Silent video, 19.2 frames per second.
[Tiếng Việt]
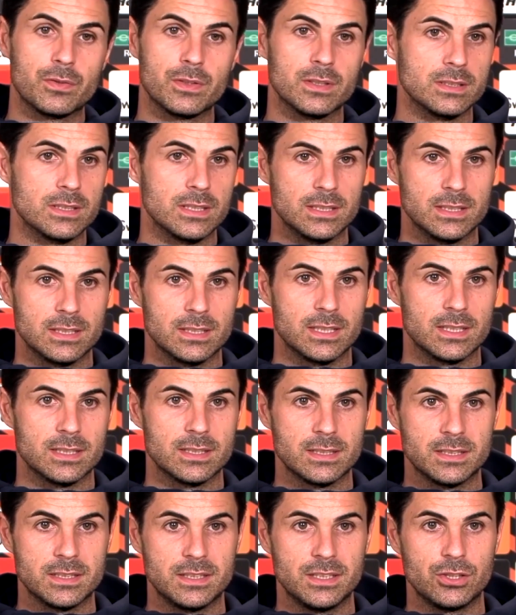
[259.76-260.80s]
Tôi đã nói ngay từ
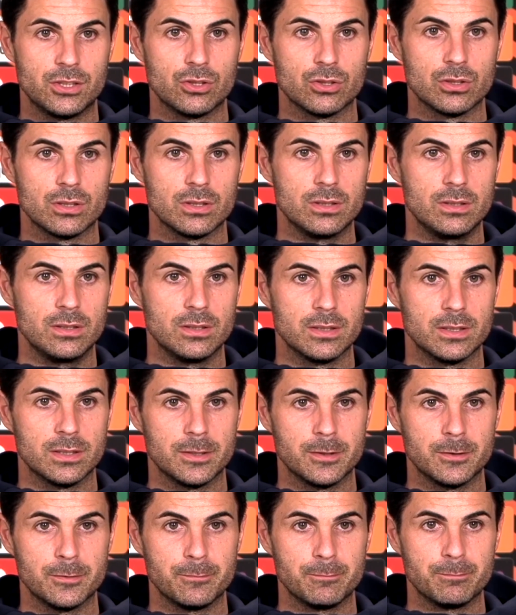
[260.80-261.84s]
đầu rằng đó là
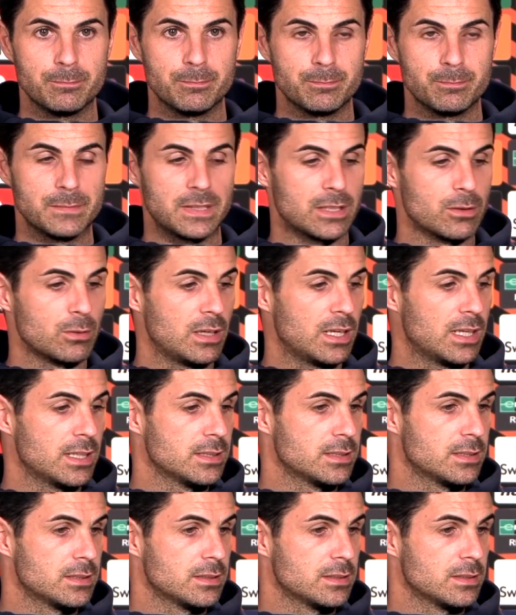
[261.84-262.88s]
quyết định dựa hoàn toàn vào
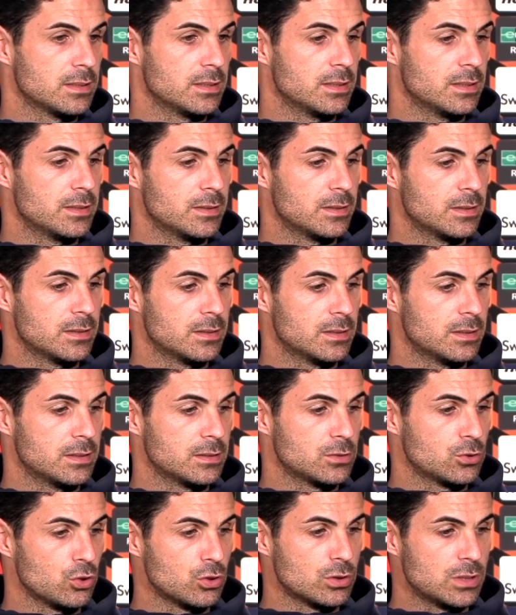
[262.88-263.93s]
FA. Họ đã đưa
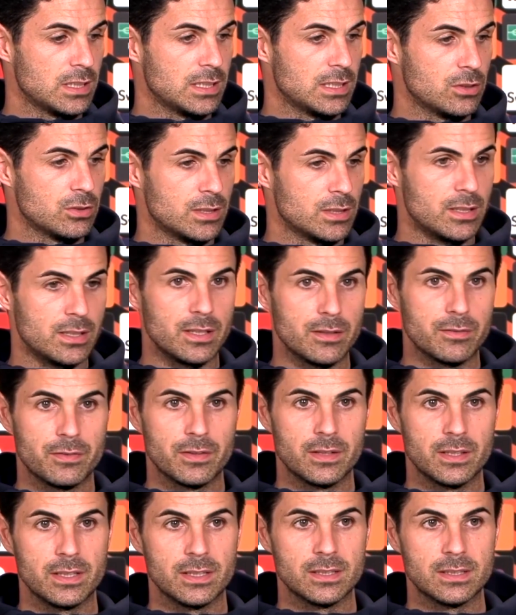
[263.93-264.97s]
ra quyết định, chuyện là
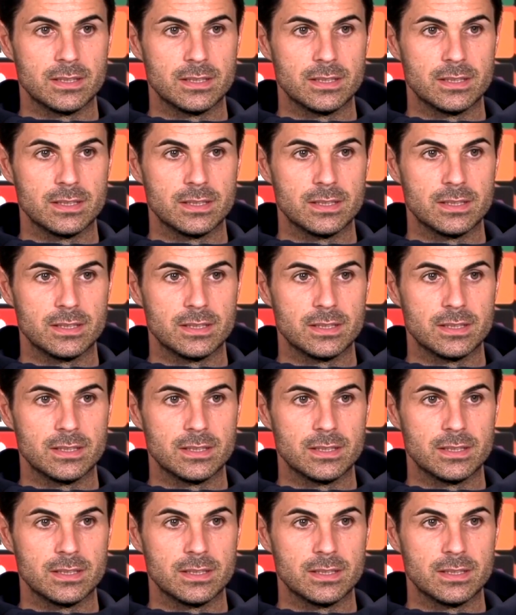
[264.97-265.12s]
vậy.